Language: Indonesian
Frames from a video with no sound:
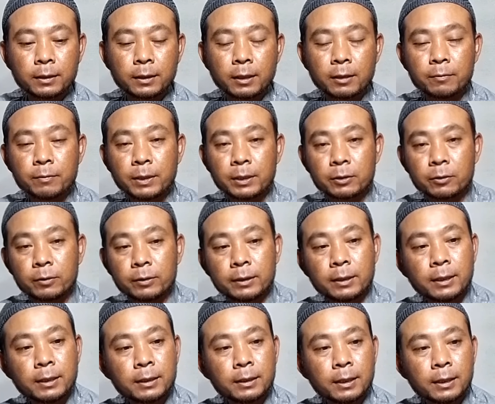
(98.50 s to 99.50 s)
kalau
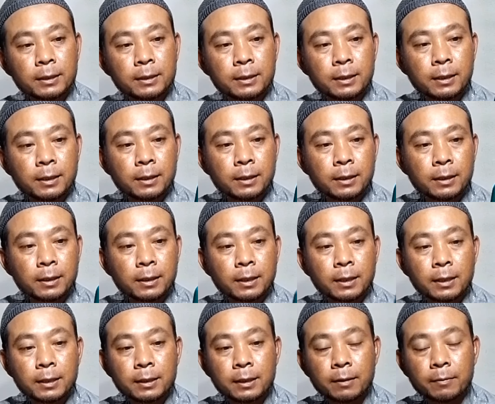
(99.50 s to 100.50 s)
masuknya ini ada
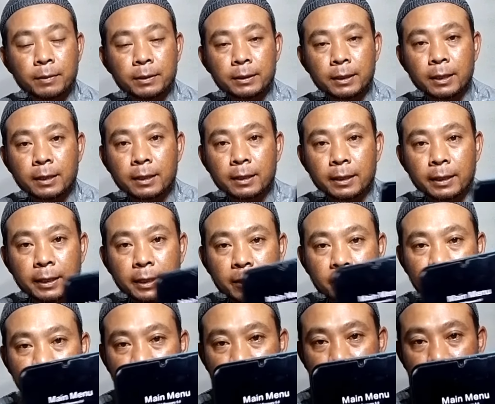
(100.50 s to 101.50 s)
namanya
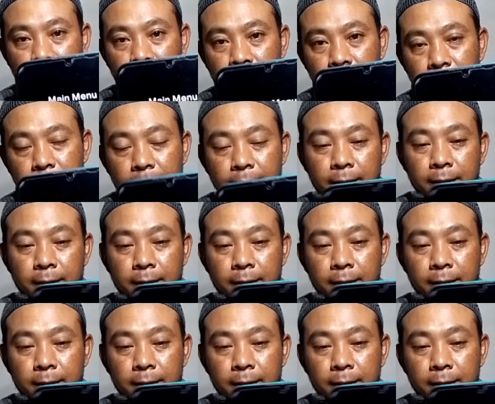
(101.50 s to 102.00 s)
recovery